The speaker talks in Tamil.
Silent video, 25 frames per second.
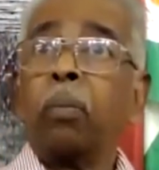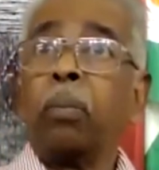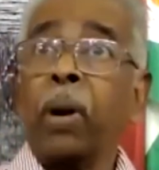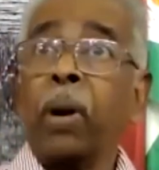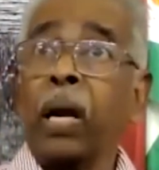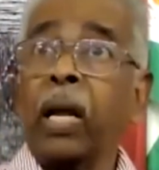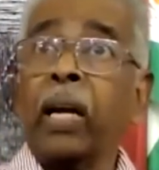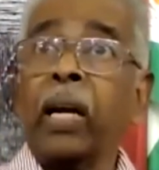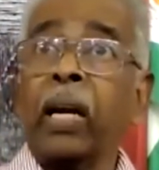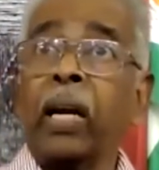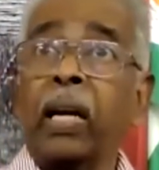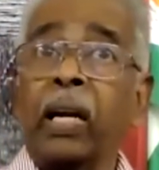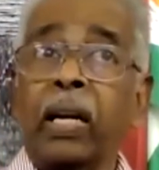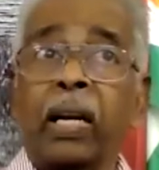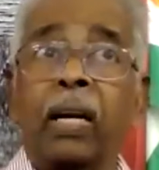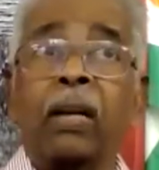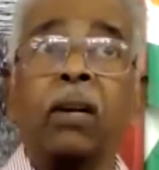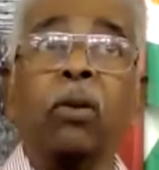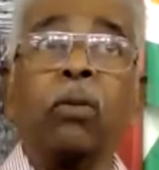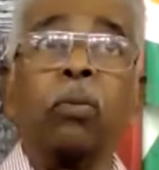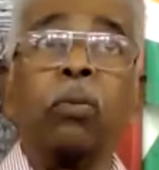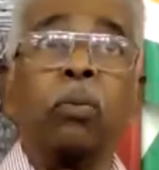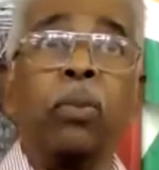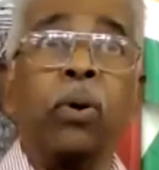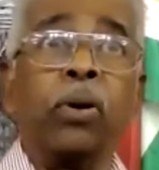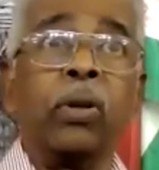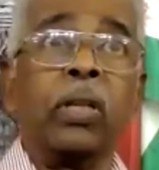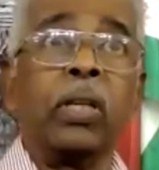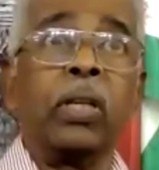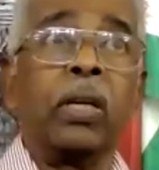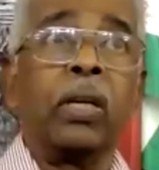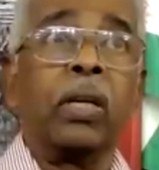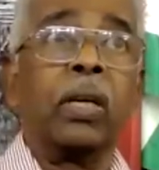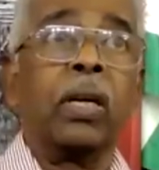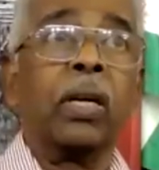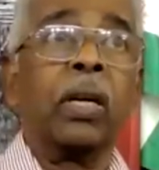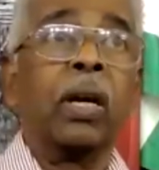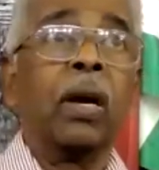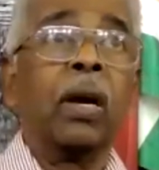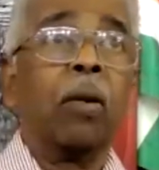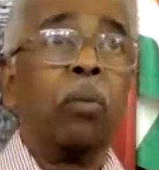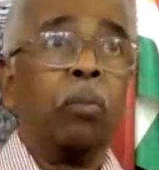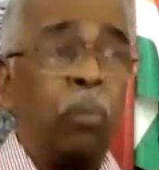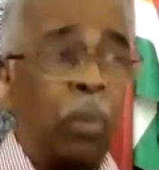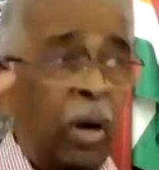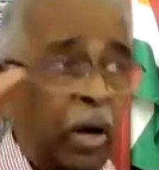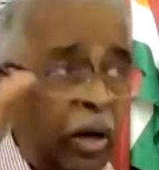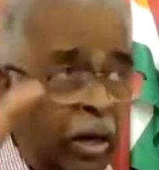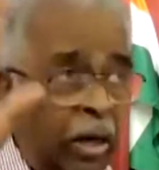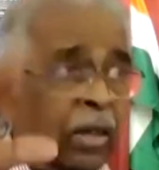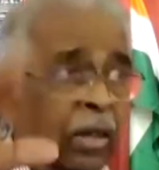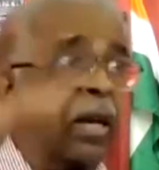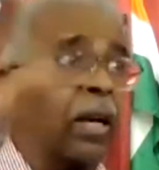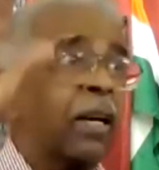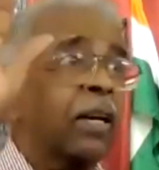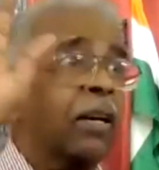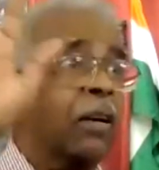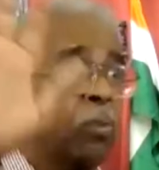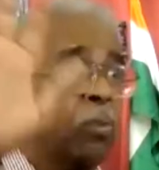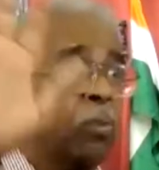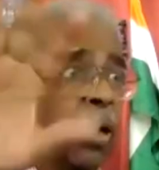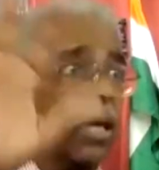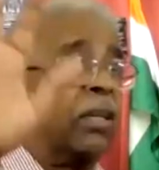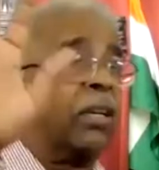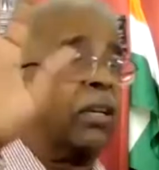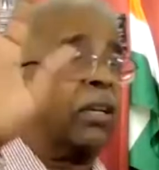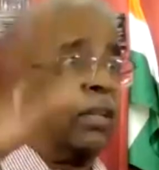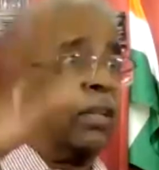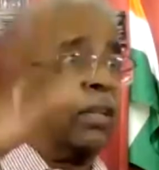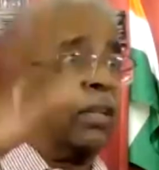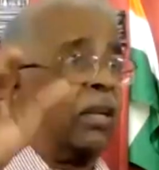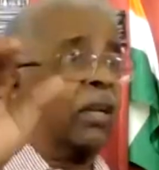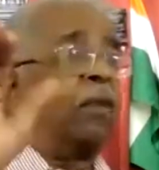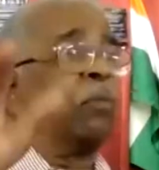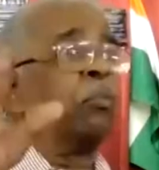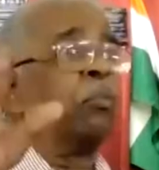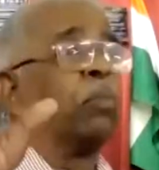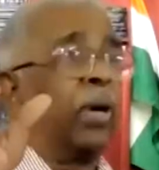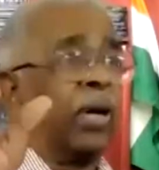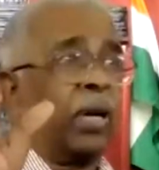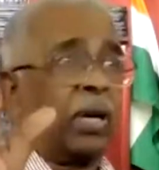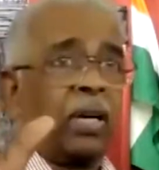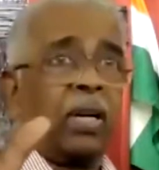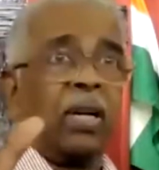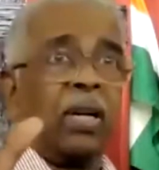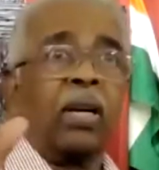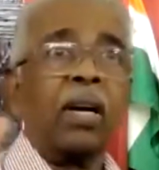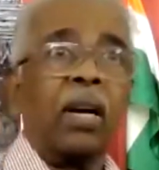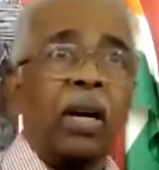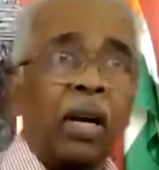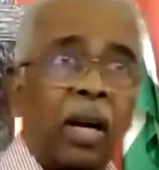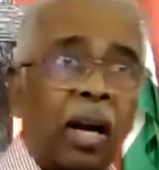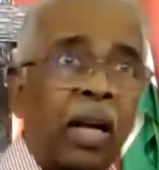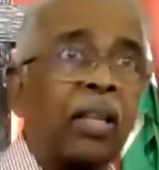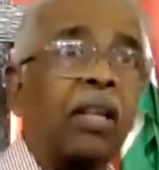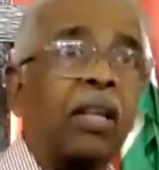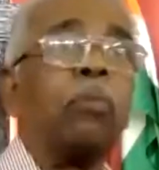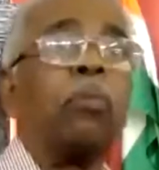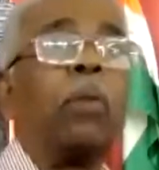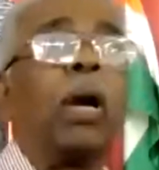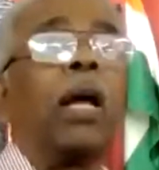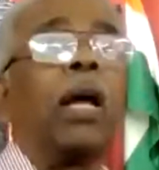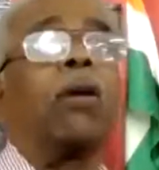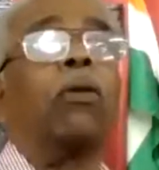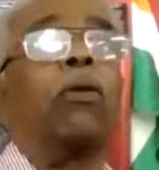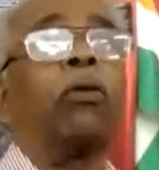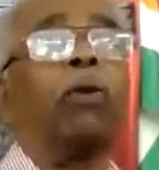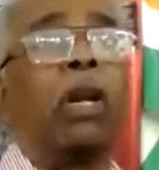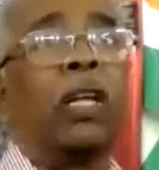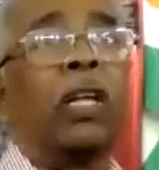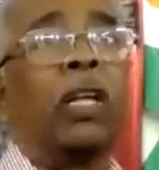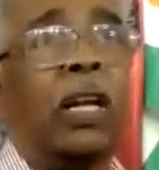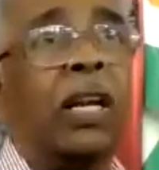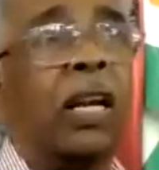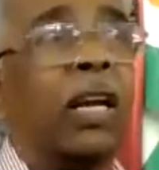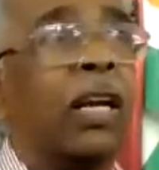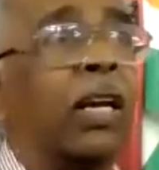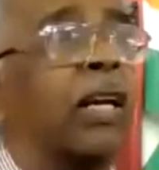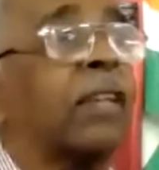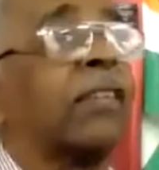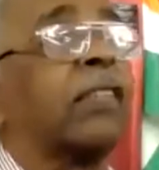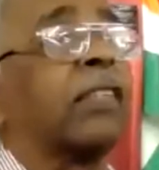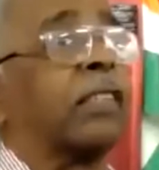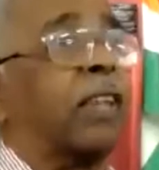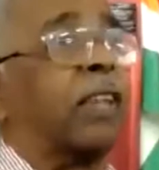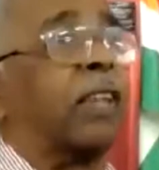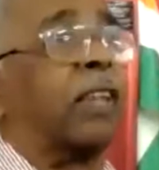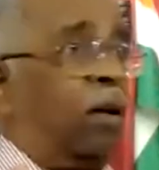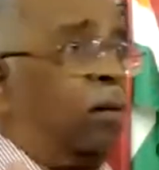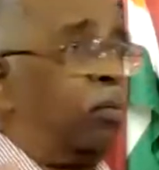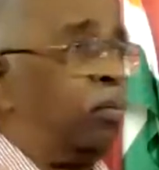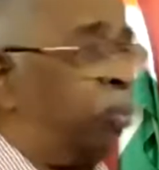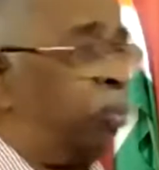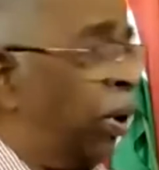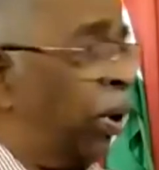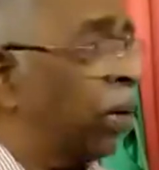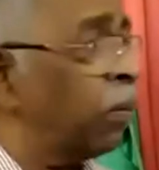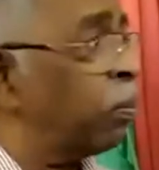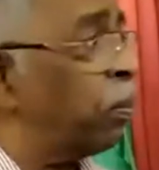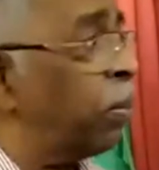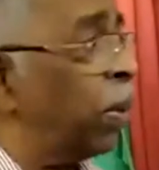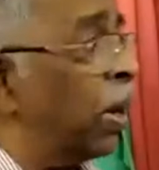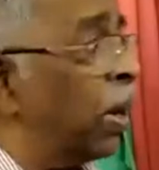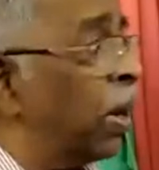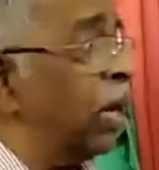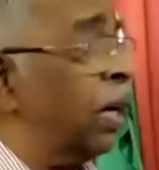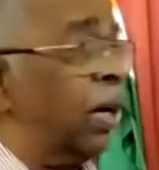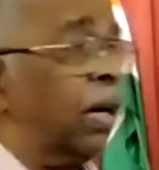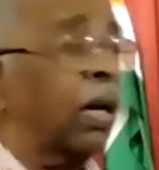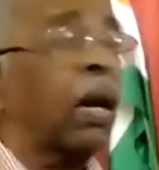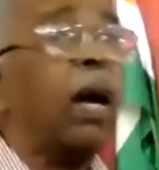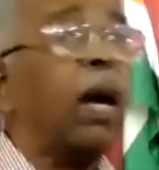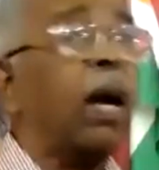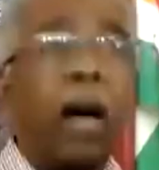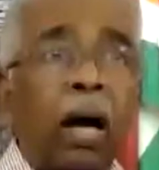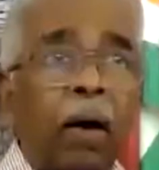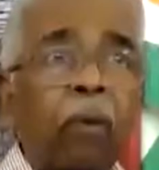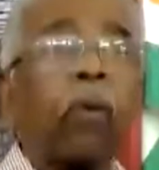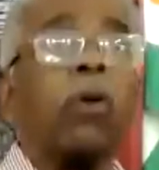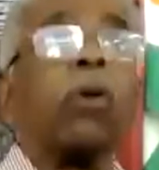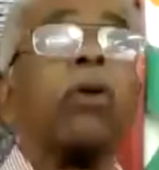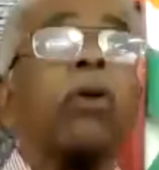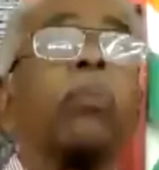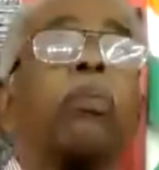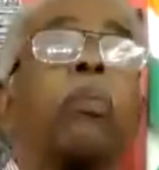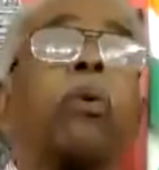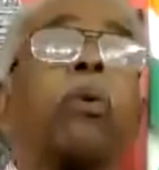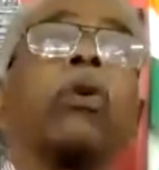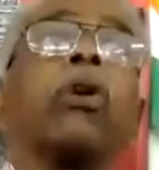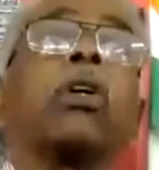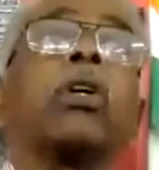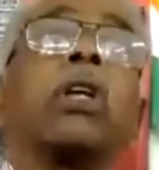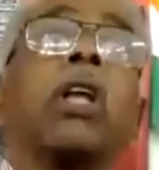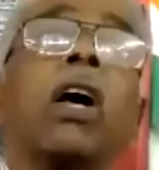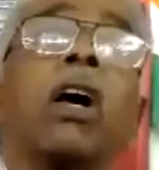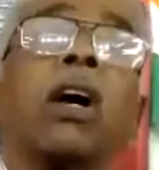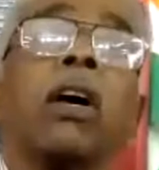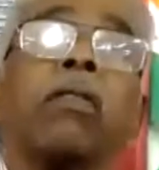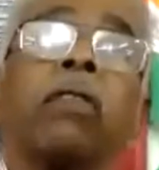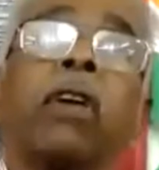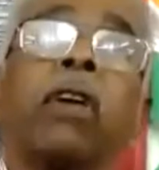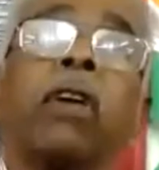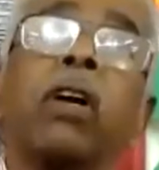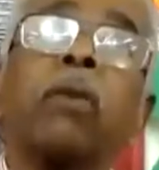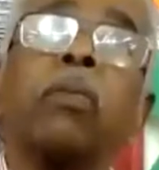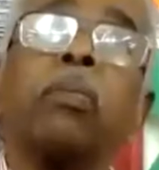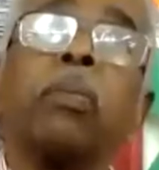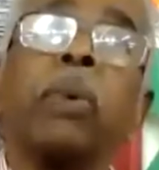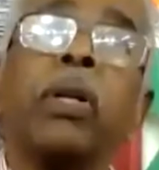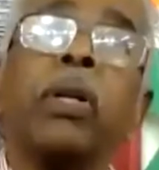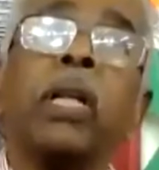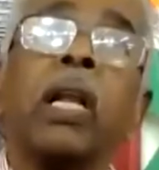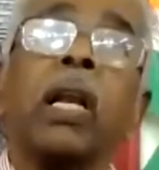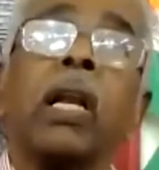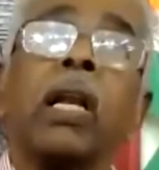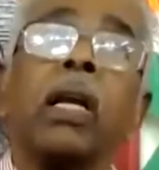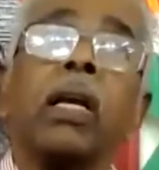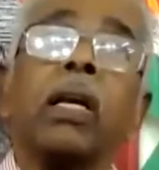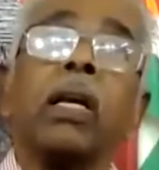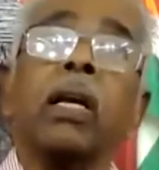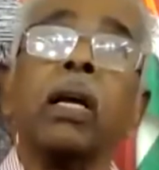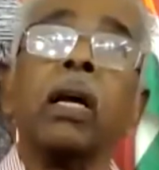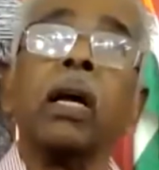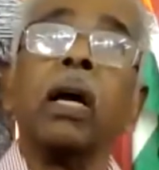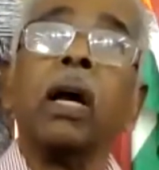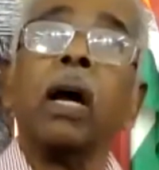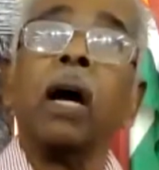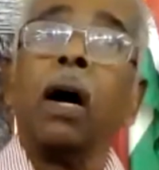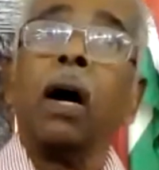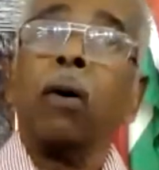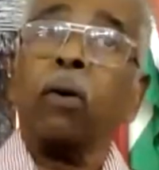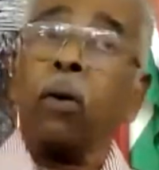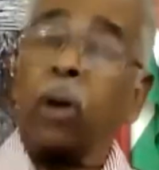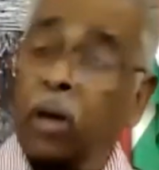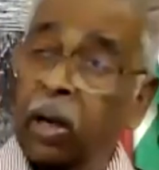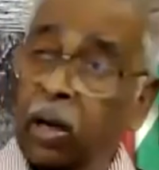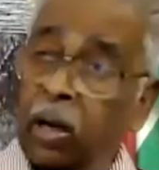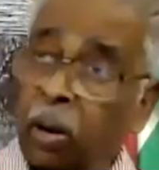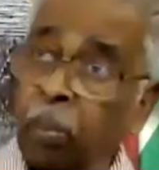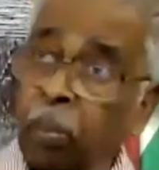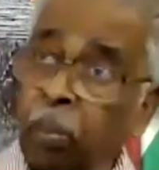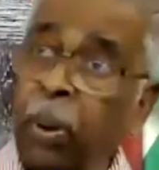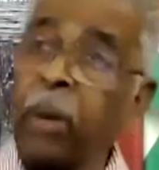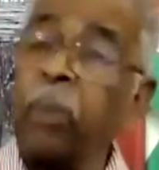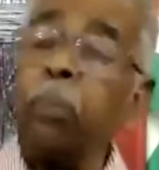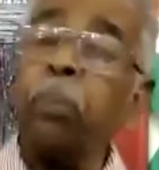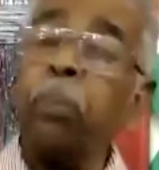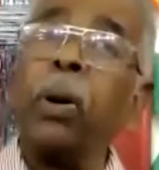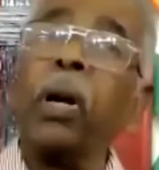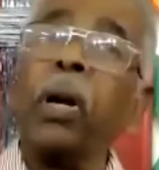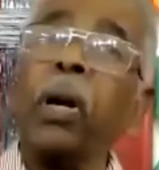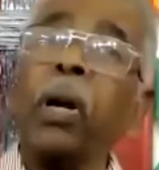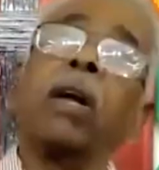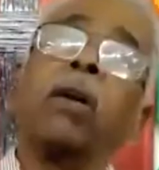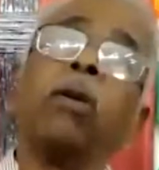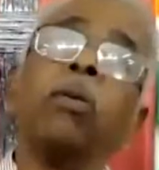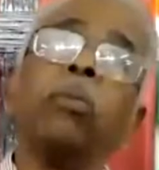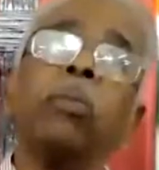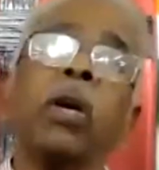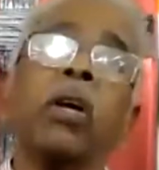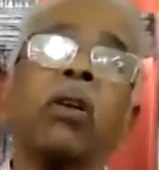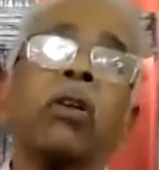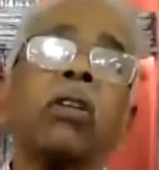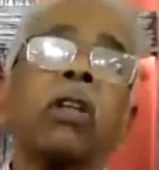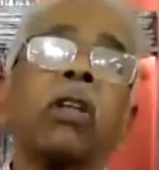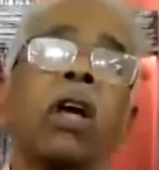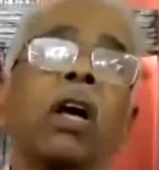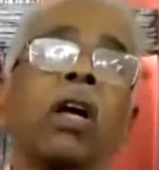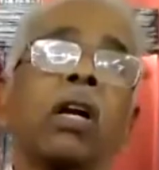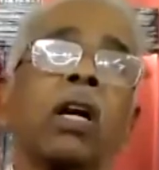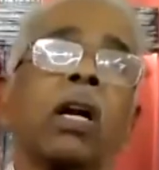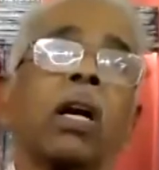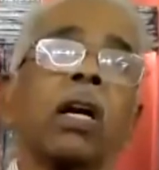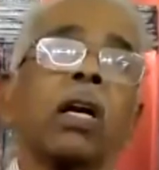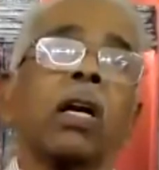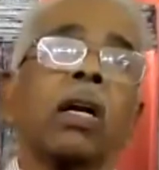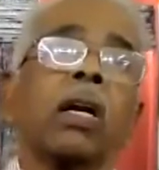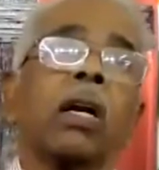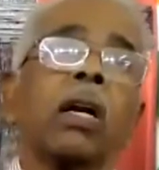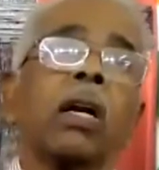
பிள்ளைகளை எண்ணும் போது மகன்களுக்கு மட்டும்தான் நம்பர் அதுக்கு மேலே உள்ளதெல்லாம் எக்ஸ்ட்ரா பெண் பிள்ளைகள் ஒரு பொருட்டாகவே எடுப்பதில்லை அவர்களுக்கு பெண் பிள்ளைகளும் இருந்தார்கள்